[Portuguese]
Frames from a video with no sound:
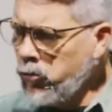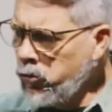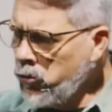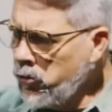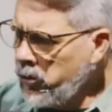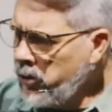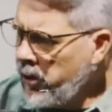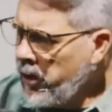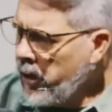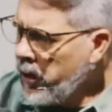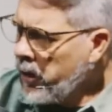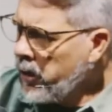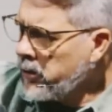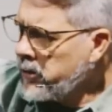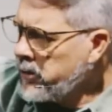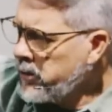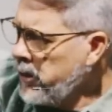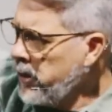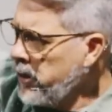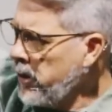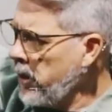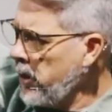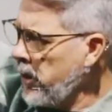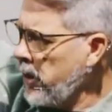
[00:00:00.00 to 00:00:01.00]

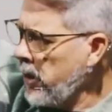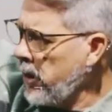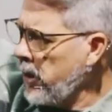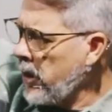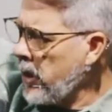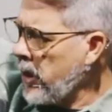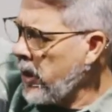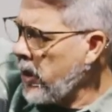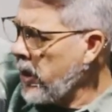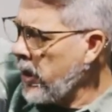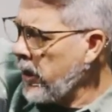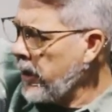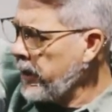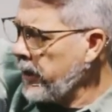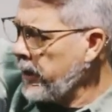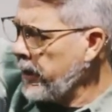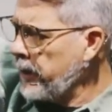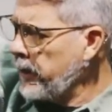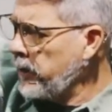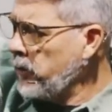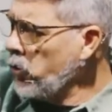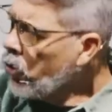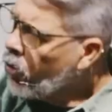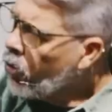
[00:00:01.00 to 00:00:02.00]
comunica-se a
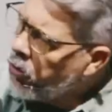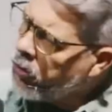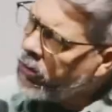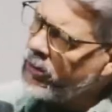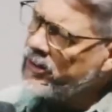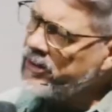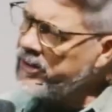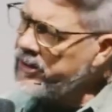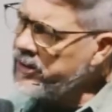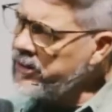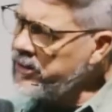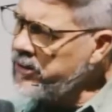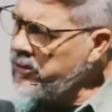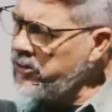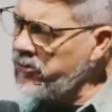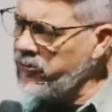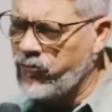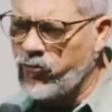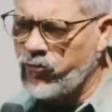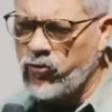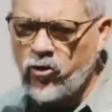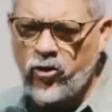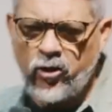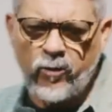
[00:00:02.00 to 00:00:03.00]

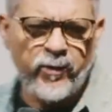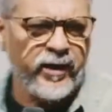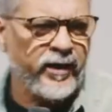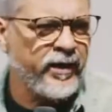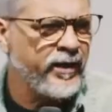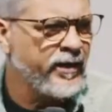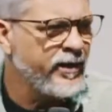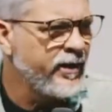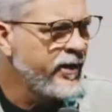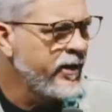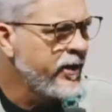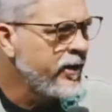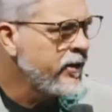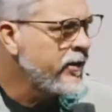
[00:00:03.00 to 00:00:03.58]
nós de forma